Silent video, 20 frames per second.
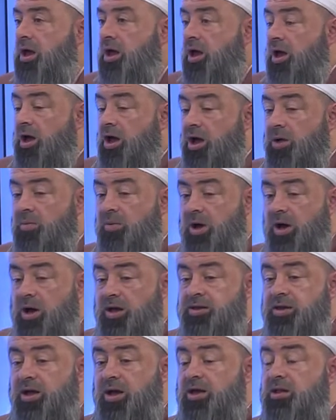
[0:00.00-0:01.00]
Ama
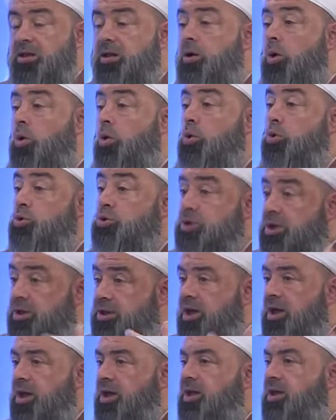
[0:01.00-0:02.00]
hataları olsa
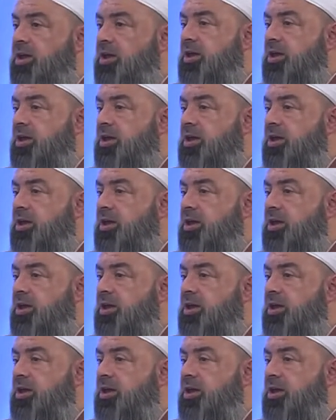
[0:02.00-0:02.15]
dahi,